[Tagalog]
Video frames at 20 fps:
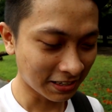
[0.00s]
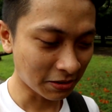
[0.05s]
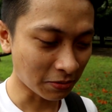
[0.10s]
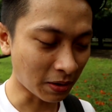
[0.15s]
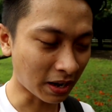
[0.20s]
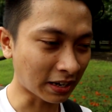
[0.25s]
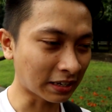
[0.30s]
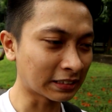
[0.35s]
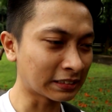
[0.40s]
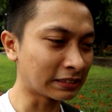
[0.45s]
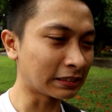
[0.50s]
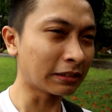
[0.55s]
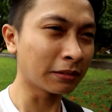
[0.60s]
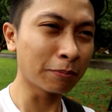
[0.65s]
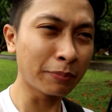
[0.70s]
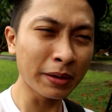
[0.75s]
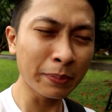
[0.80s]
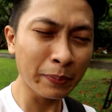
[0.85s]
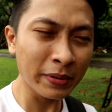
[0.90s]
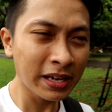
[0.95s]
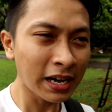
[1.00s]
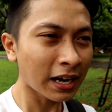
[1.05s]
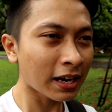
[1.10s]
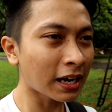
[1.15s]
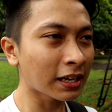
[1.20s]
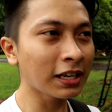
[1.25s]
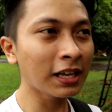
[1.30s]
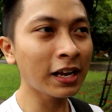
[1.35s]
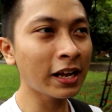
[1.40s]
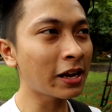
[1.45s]
Diba? Bibigyan
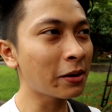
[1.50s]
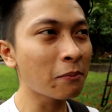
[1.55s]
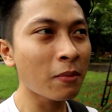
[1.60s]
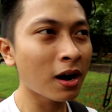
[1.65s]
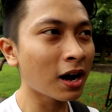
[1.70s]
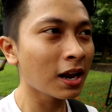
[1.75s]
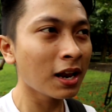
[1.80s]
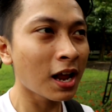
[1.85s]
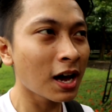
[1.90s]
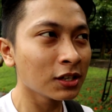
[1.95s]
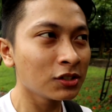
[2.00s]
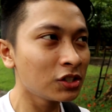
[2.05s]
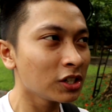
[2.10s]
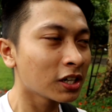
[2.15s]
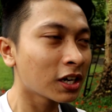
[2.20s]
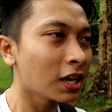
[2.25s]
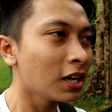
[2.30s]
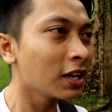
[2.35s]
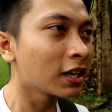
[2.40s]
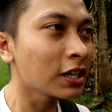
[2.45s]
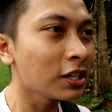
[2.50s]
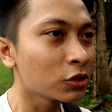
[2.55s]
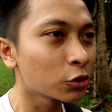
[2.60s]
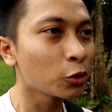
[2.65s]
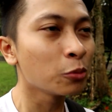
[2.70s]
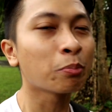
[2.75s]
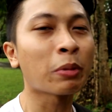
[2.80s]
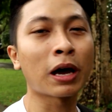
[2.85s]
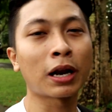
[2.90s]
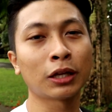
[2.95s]
ka nila ng mga logical
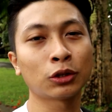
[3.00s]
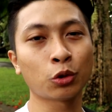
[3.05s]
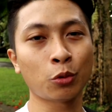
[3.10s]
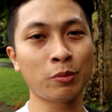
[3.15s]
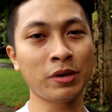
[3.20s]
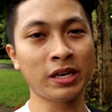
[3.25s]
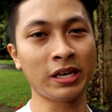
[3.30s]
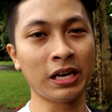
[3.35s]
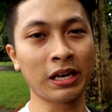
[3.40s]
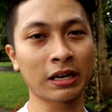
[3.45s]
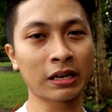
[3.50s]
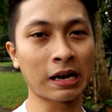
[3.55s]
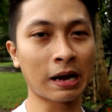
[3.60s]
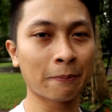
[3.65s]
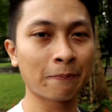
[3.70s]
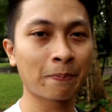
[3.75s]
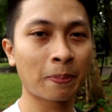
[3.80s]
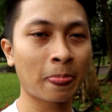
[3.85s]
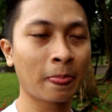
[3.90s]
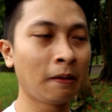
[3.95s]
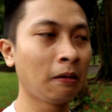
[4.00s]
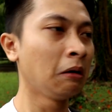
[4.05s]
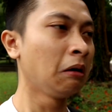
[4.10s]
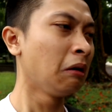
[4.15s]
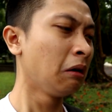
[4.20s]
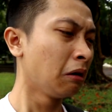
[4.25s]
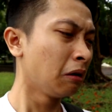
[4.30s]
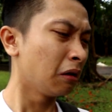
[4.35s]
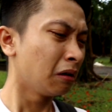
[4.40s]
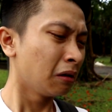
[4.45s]
reason para tumigil ka.
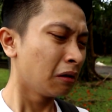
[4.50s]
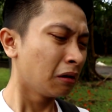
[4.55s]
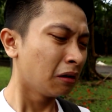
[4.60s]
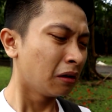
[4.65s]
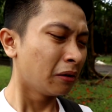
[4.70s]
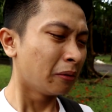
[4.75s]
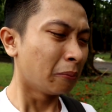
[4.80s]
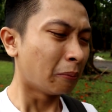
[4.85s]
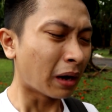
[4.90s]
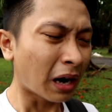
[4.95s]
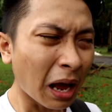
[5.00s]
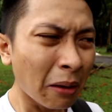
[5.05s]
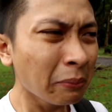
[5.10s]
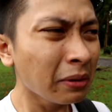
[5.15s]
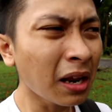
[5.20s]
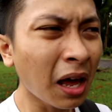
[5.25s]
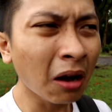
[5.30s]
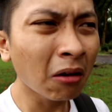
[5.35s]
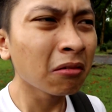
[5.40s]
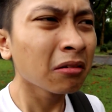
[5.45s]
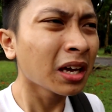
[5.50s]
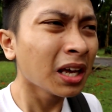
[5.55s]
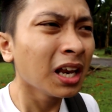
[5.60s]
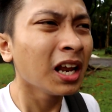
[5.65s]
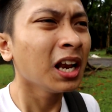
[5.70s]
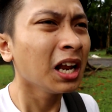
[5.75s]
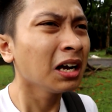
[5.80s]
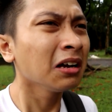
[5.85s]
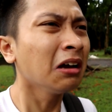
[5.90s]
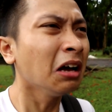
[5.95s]
Marami na akong
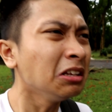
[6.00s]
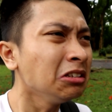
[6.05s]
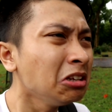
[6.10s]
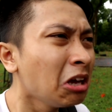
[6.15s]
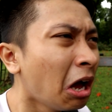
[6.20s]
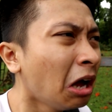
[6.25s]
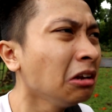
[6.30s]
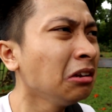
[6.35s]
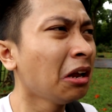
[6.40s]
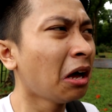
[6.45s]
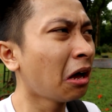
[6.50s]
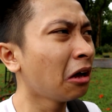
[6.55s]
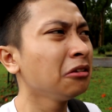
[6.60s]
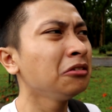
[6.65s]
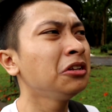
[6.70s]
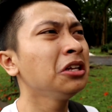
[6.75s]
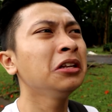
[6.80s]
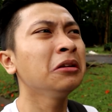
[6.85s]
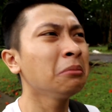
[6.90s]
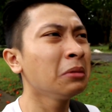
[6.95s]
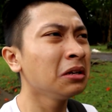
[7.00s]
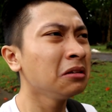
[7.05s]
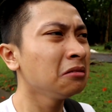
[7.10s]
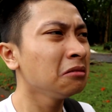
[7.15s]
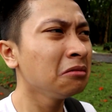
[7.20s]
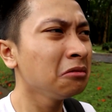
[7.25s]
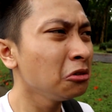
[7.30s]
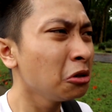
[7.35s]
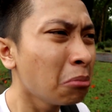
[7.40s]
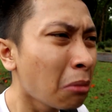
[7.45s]
kilalang ganyan na hindi
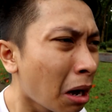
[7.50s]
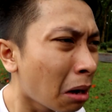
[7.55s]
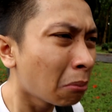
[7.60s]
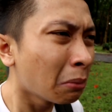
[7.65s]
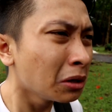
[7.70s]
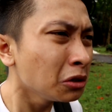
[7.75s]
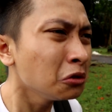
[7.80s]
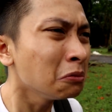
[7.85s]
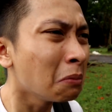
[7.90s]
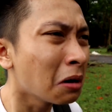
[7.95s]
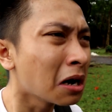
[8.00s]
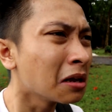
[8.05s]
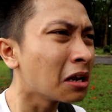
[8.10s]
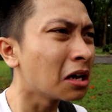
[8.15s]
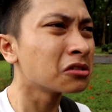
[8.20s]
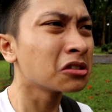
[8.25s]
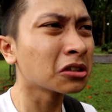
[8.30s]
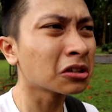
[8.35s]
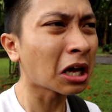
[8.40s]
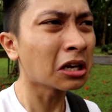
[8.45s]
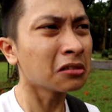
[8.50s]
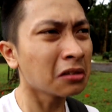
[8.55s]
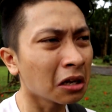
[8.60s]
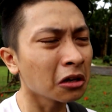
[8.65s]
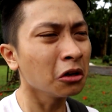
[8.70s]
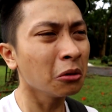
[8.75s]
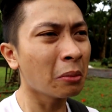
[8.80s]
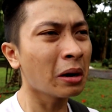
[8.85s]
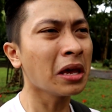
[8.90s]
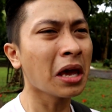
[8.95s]
naman yumaman, yung mga nasa taas
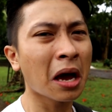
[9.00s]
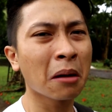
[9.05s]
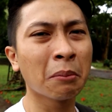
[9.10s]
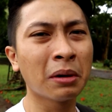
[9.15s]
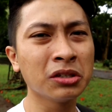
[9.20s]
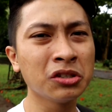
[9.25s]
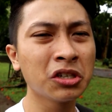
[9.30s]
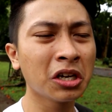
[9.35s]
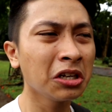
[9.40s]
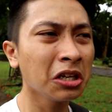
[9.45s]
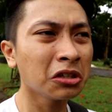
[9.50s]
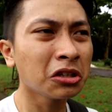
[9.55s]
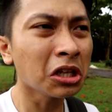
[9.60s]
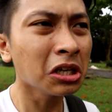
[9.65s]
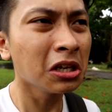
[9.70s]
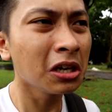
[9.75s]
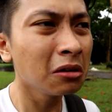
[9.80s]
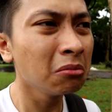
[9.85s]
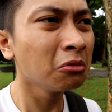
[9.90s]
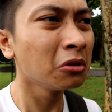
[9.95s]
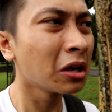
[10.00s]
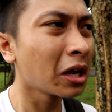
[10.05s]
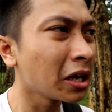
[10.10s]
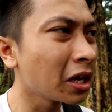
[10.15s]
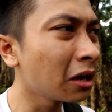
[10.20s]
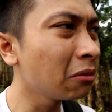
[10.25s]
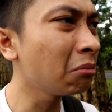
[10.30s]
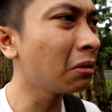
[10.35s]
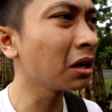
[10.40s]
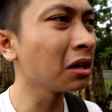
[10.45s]
lang yung mayaman dyan, itigil mo na
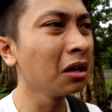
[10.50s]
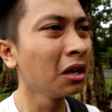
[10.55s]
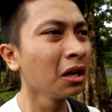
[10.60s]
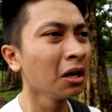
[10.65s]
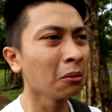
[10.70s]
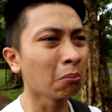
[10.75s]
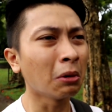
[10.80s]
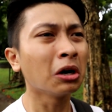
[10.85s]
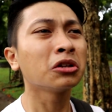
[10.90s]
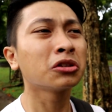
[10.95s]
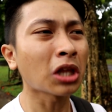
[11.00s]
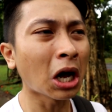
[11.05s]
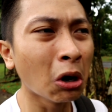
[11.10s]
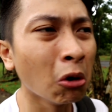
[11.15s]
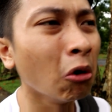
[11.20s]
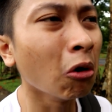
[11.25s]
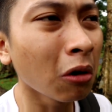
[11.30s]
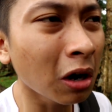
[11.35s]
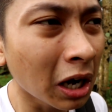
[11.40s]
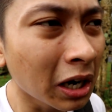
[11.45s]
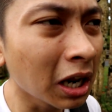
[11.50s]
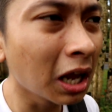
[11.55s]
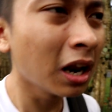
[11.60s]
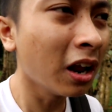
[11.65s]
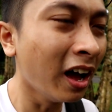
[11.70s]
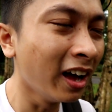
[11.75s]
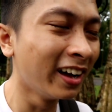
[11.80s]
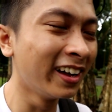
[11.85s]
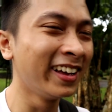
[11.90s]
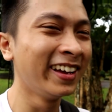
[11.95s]
yan, mag, magtaho ka na
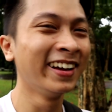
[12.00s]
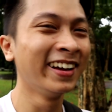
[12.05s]
lang.